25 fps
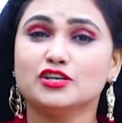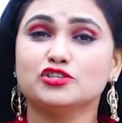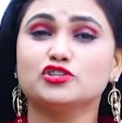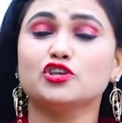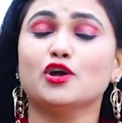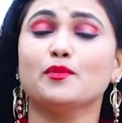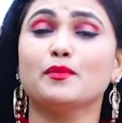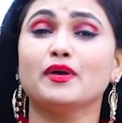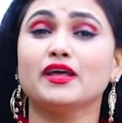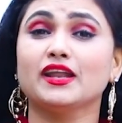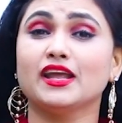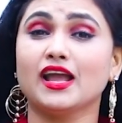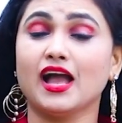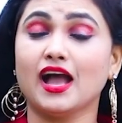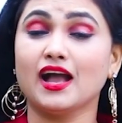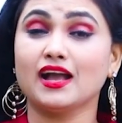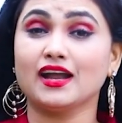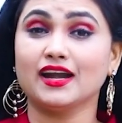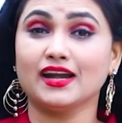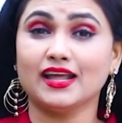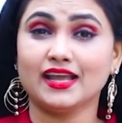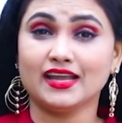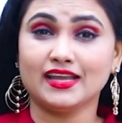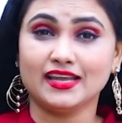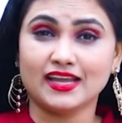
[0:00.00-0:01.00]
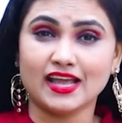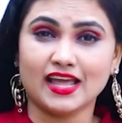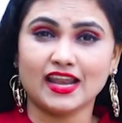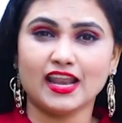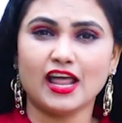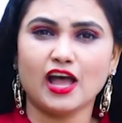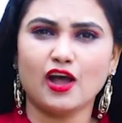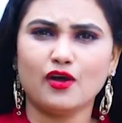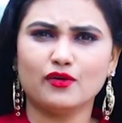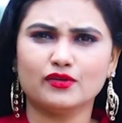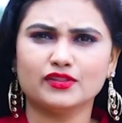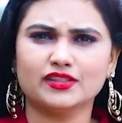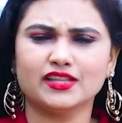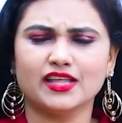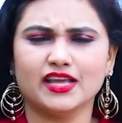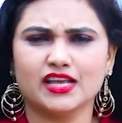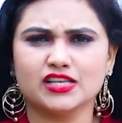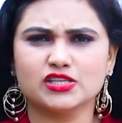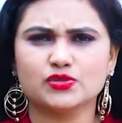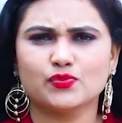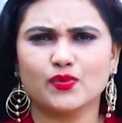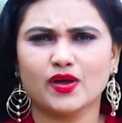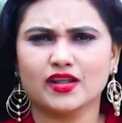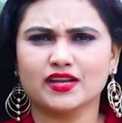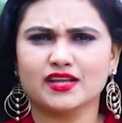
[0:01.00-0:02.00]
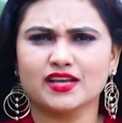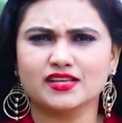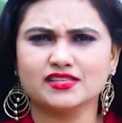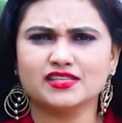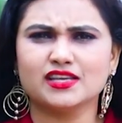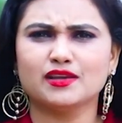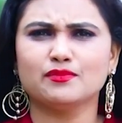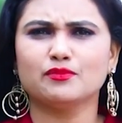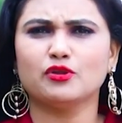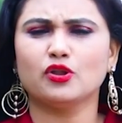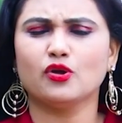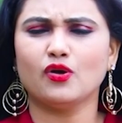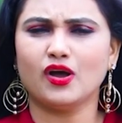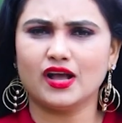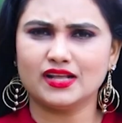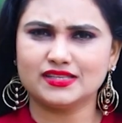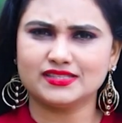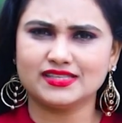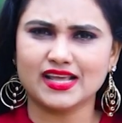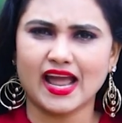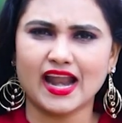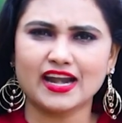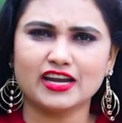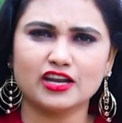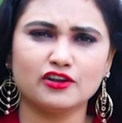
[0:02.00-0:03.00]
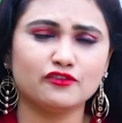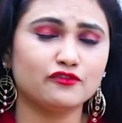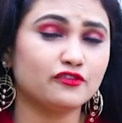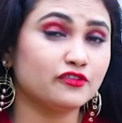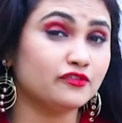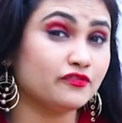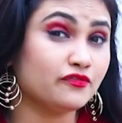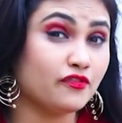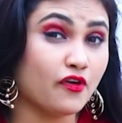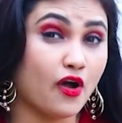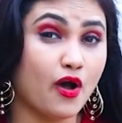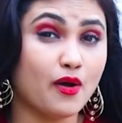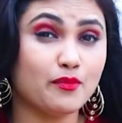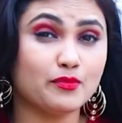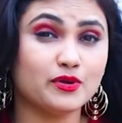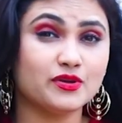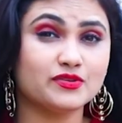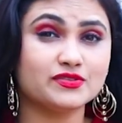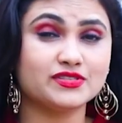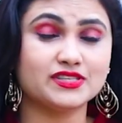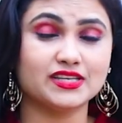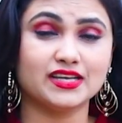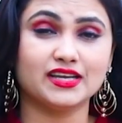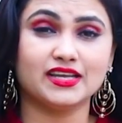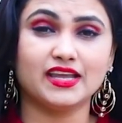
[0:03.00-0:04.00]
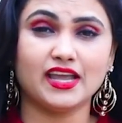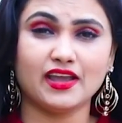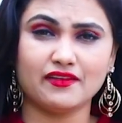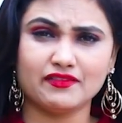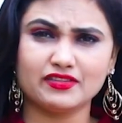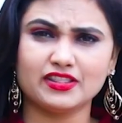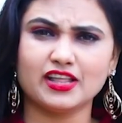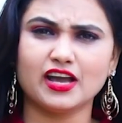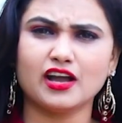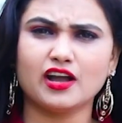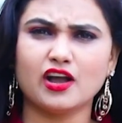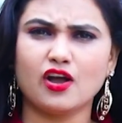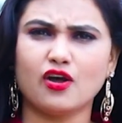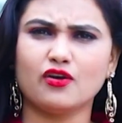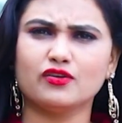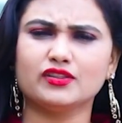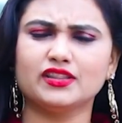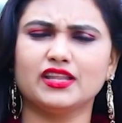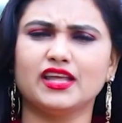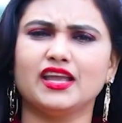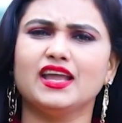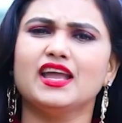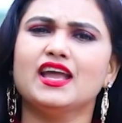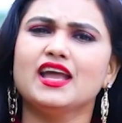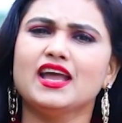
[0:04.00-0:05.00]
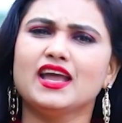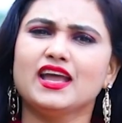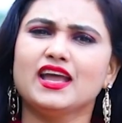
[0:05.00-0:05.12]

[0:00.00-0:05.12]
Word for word: సో మరి అక్కడ ఎలా ఉంది స్వర్గసీమలో ఆ శాండిల్వుడ్ ఫార్మ్ హౌస్ ఏ విధంగా ఉంది